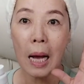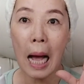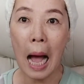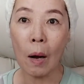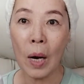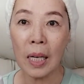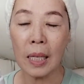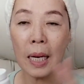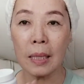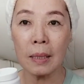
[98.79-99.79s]

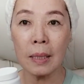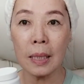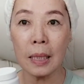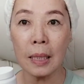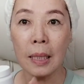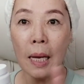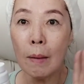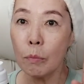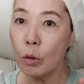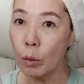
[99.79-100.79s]
강황이라든지
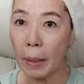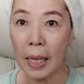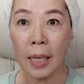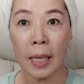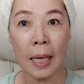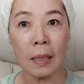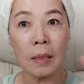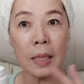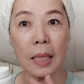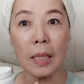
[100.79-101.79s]

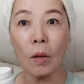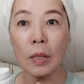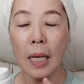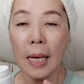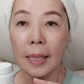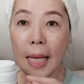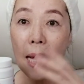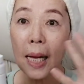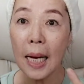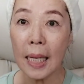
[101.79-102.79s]
블루베리라든지 이런
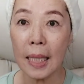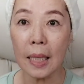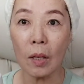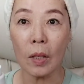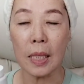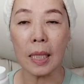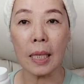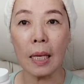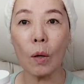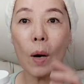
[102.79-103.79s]
색깔이 있는 거
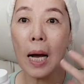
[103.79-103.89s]
있잖아요.